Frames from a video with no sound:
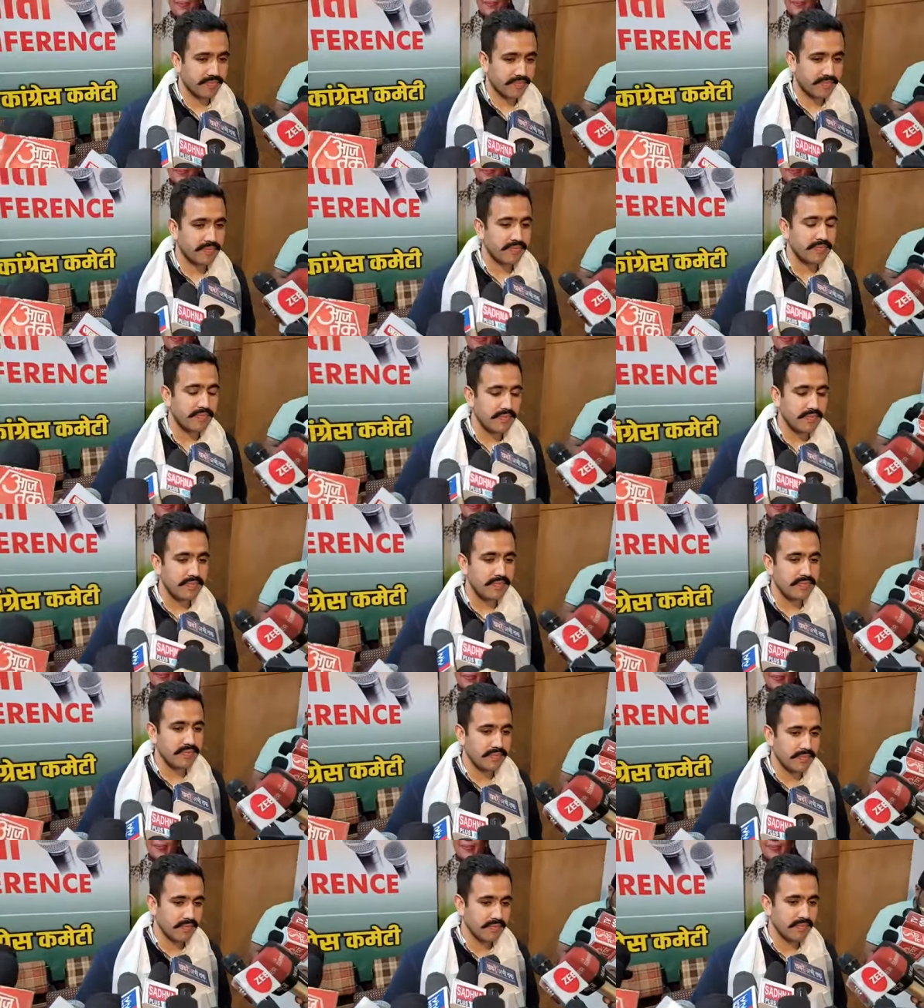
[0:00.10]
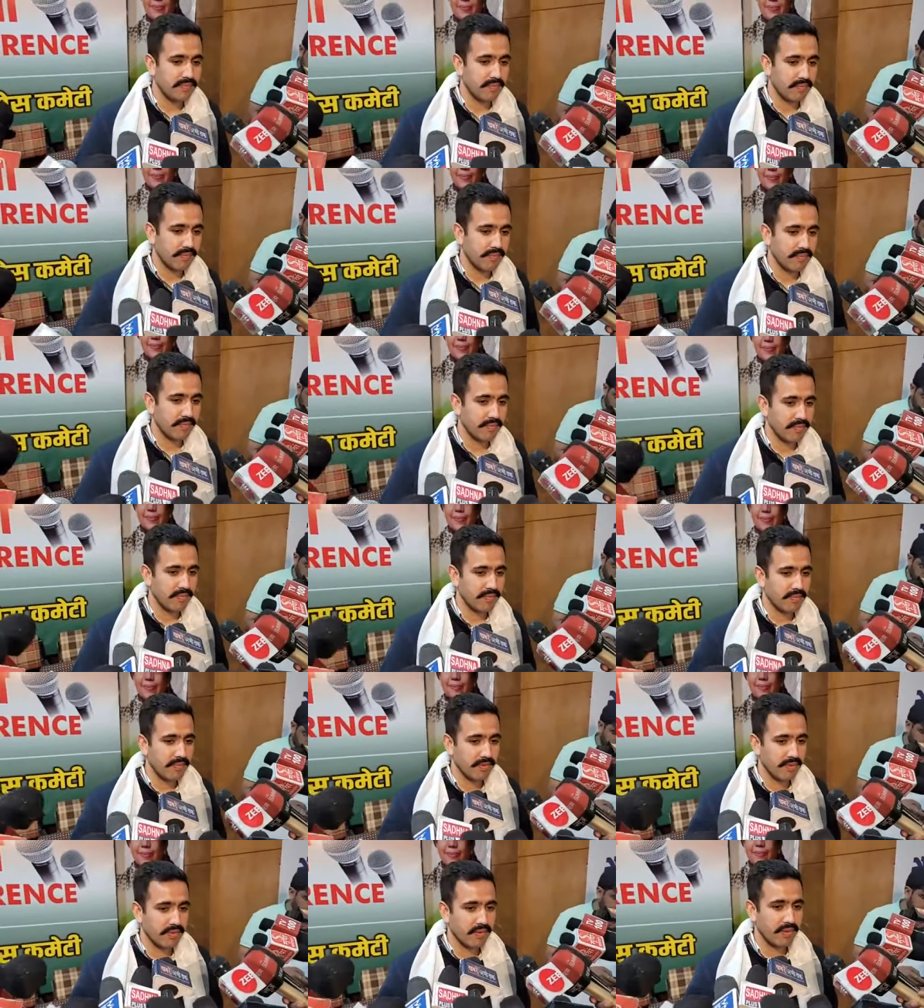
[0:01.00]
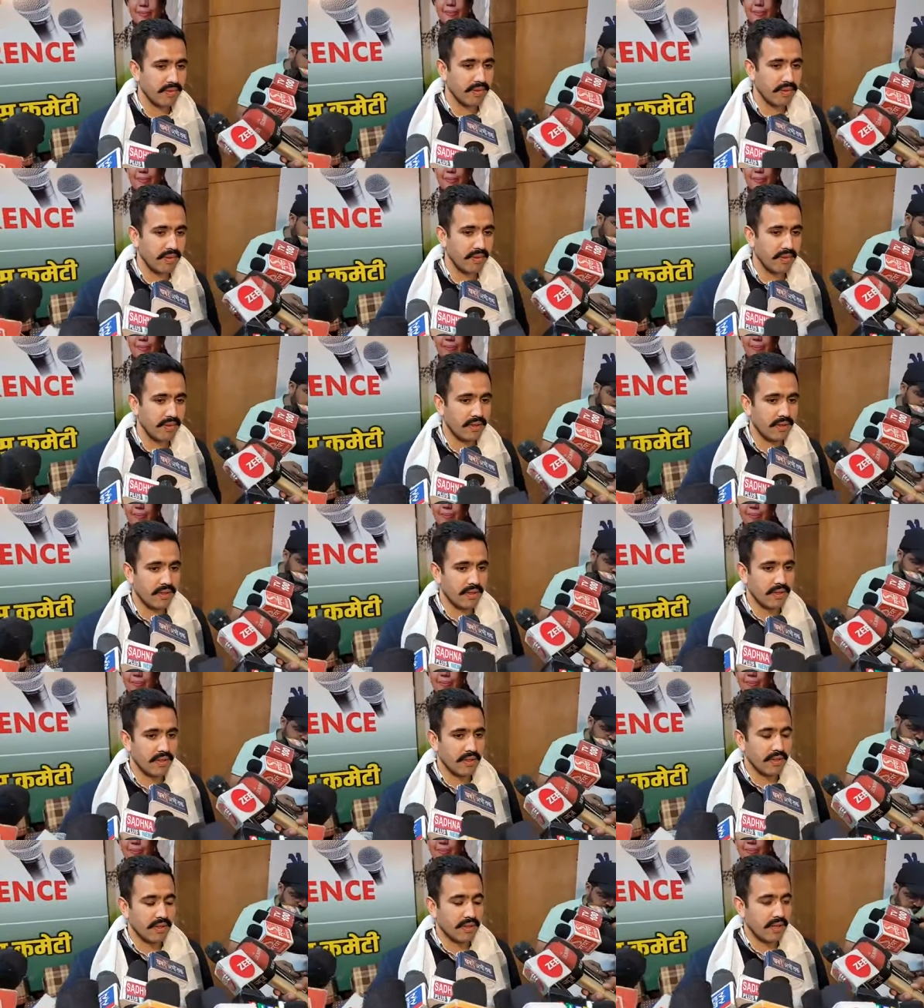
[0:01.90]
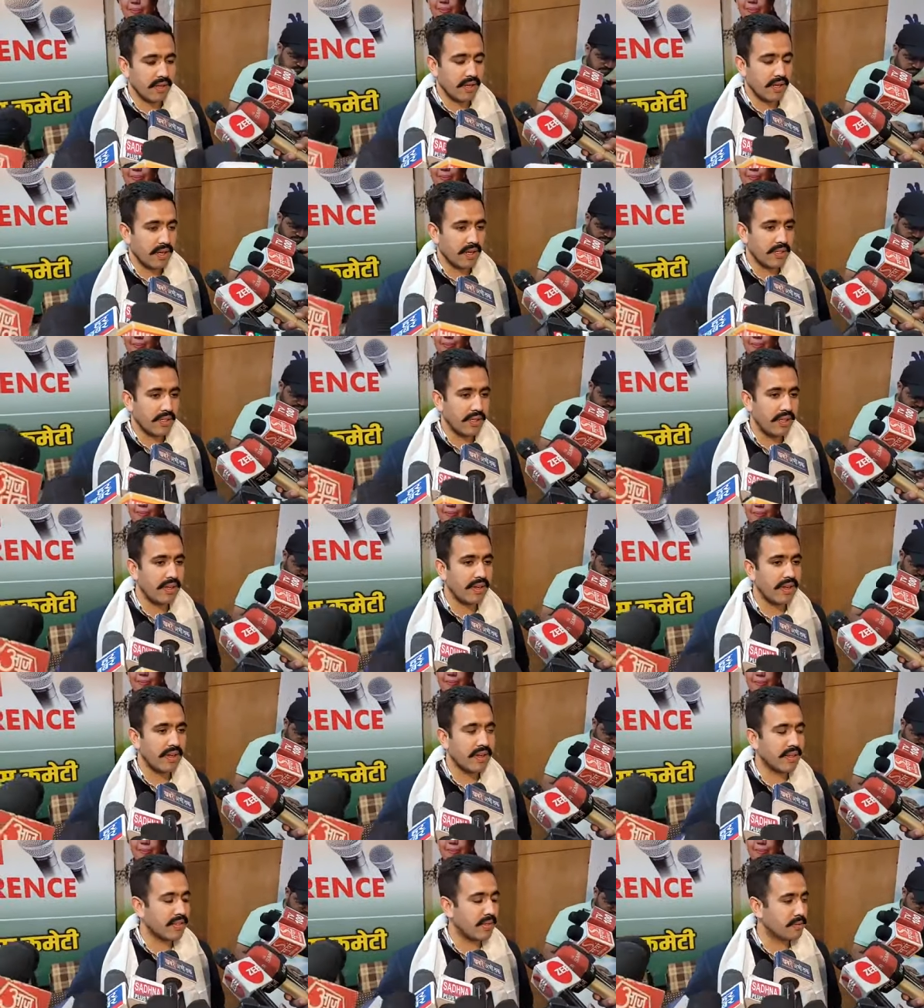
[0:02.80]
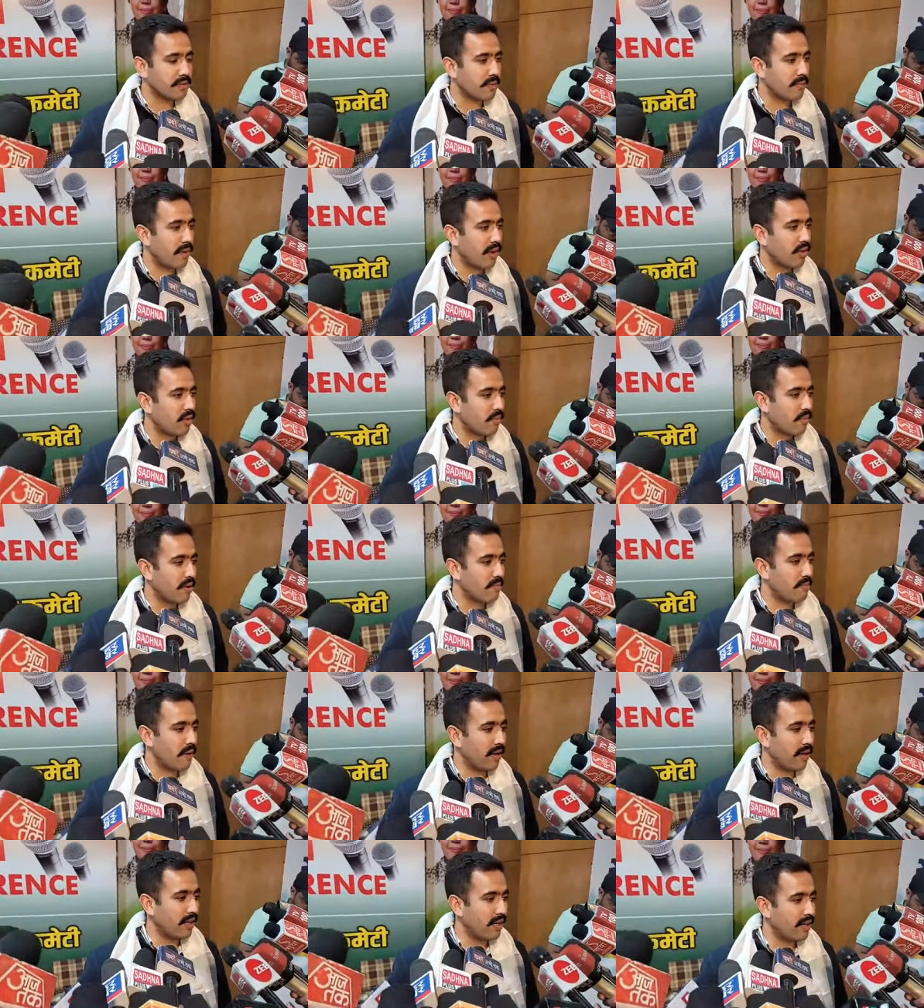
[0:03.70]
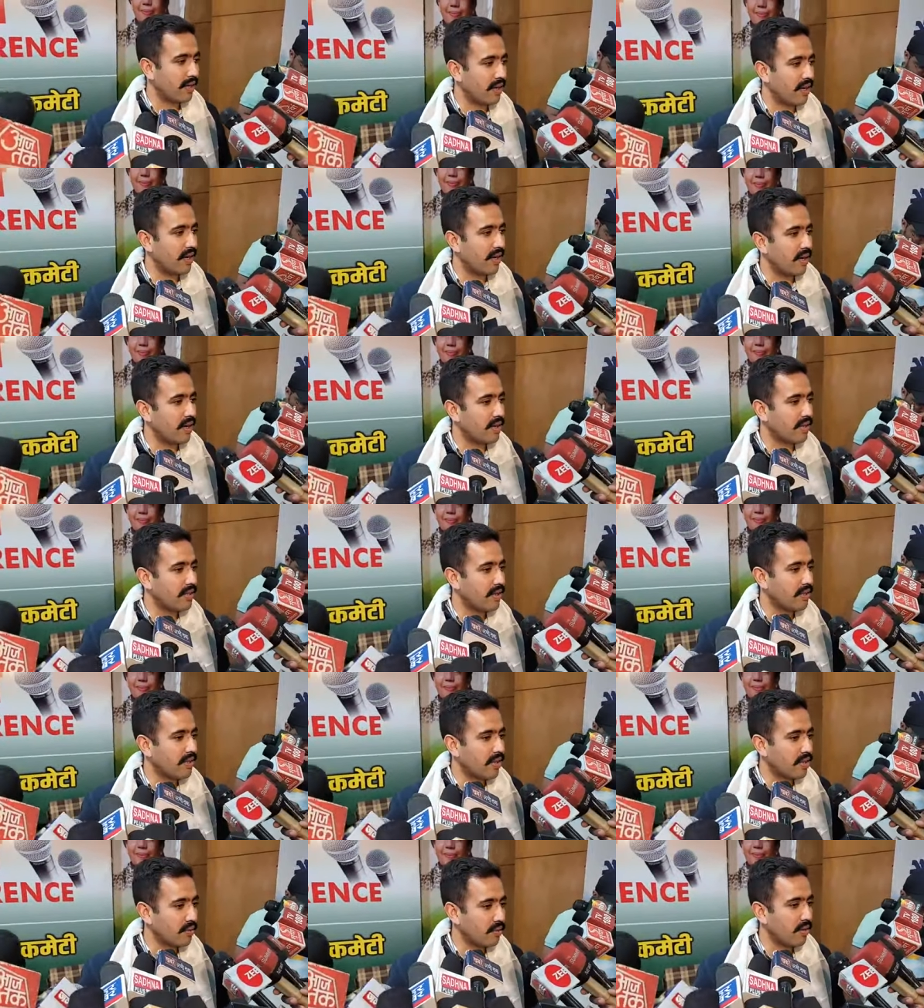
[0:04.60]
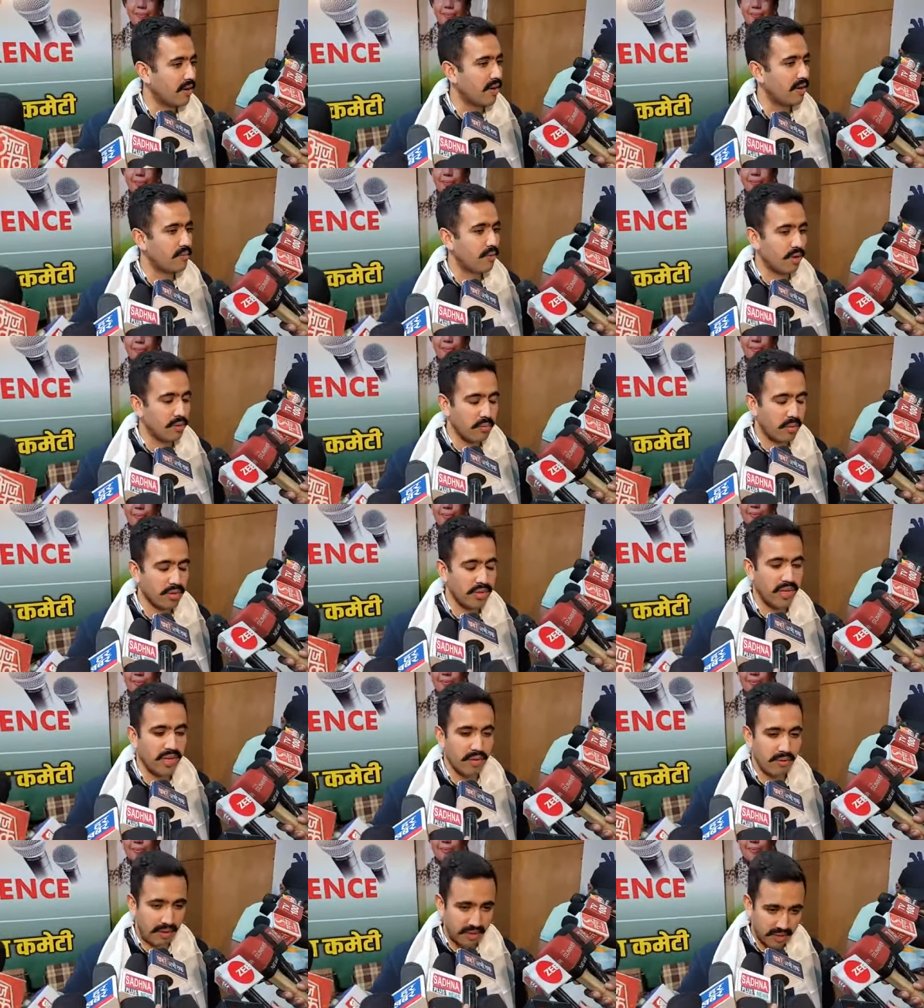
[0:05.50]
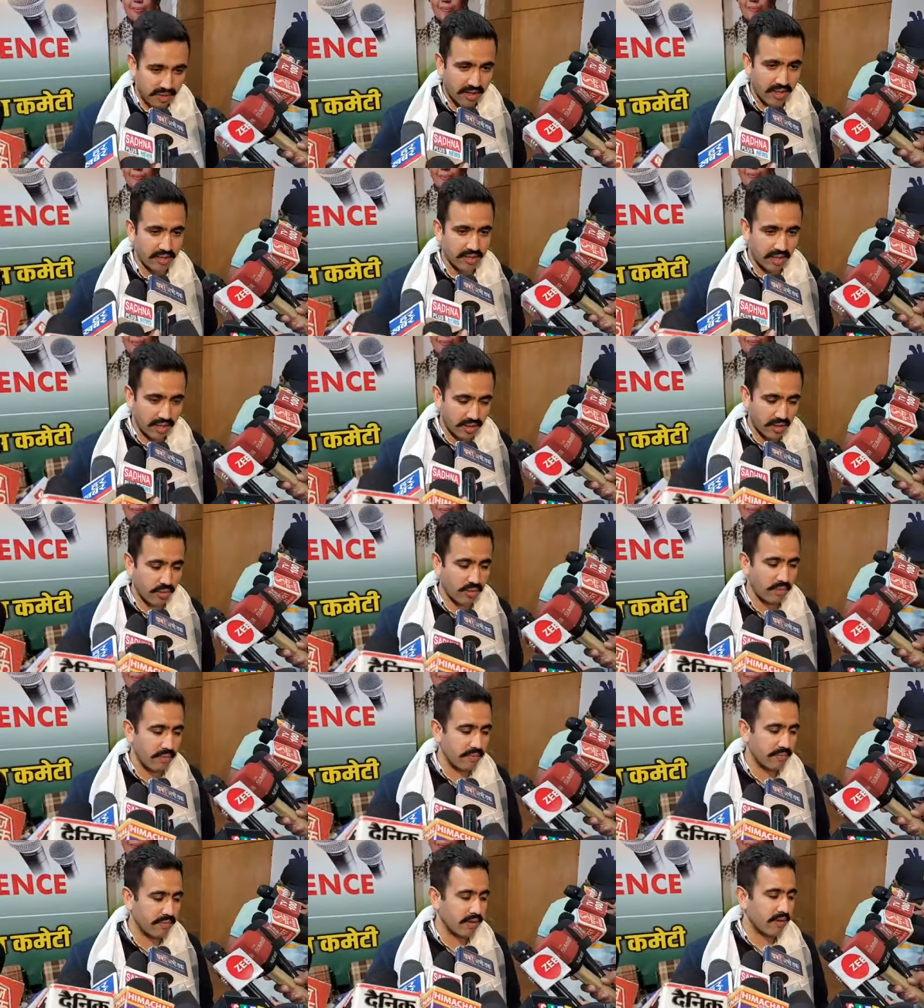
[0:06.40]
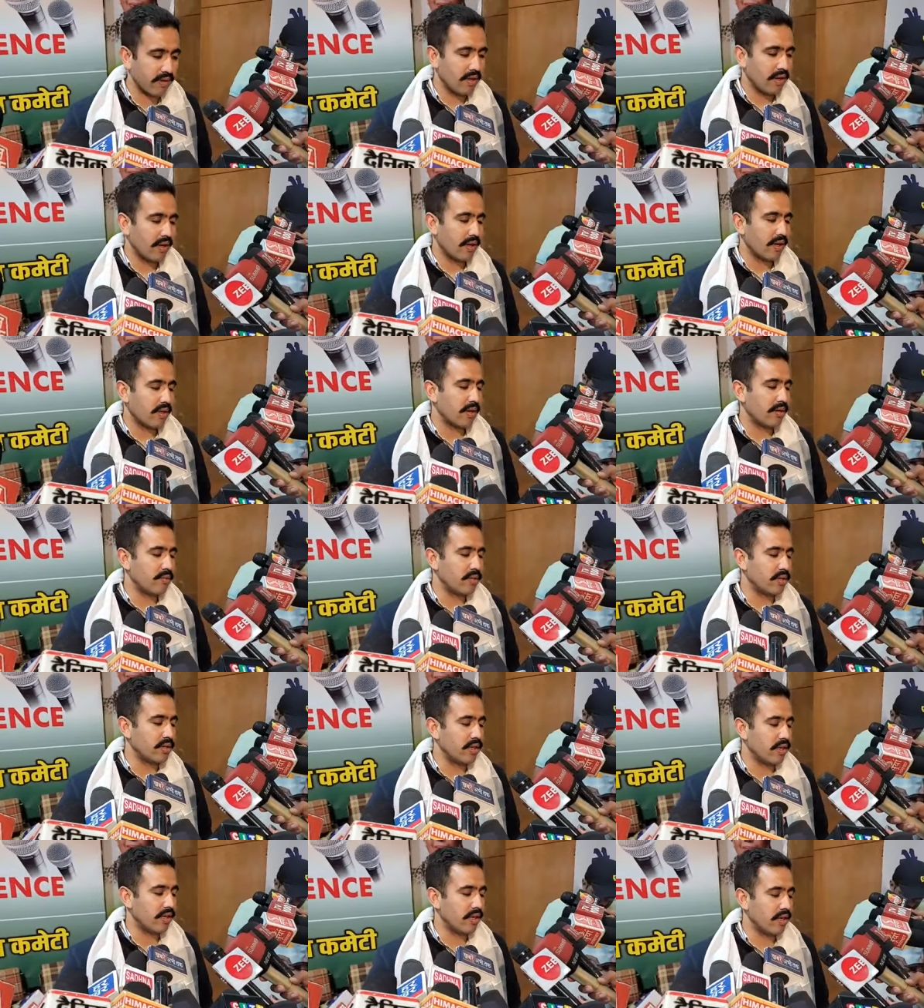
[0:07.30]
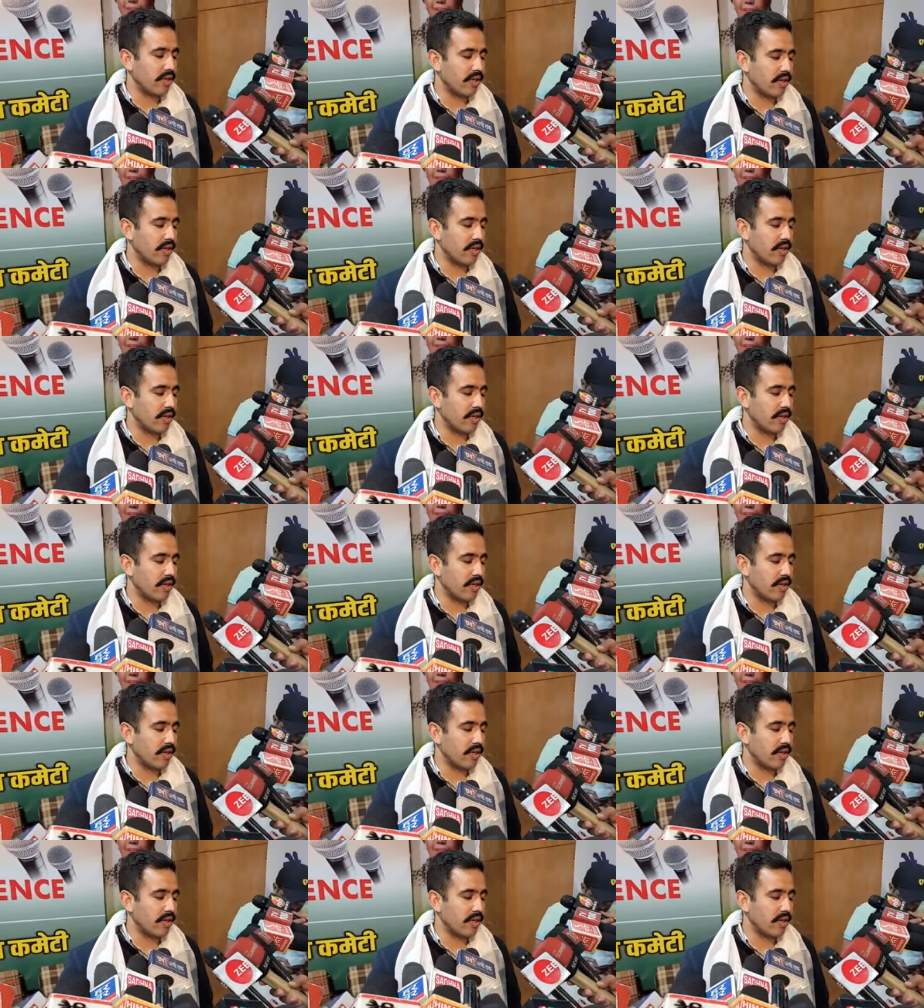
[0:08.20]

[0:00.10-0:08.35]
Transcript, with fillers: से कैंपेन में जाने वाले हैं क्या मुद्दे रहेंगे देखिए सबसे पहले तो मैं पार्टी का नेतृत्व का बहुत बहुत धन्यवाद करना चाहता हूँ हाँ हाँ कि मुझे